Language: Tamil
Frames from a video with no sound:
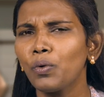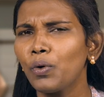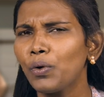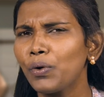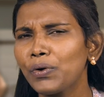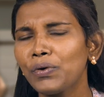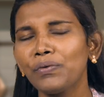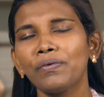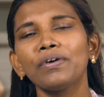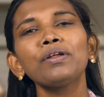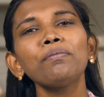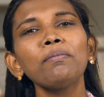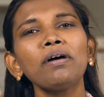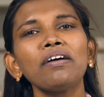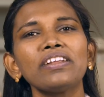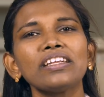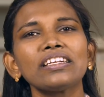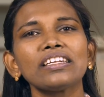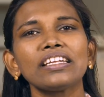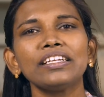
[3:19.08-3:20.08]
ஒருவரும்
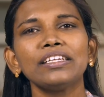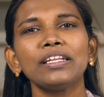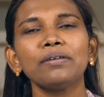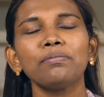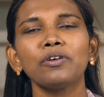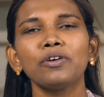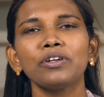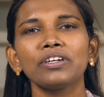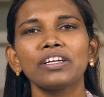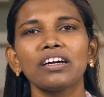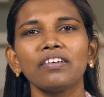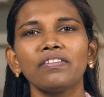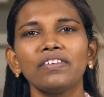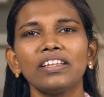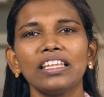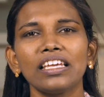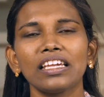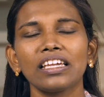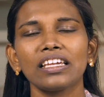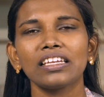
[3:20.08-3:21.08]
அவருக்கு இடம்
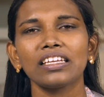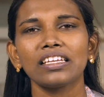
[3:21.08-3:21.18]
கொடுக்கவில்லை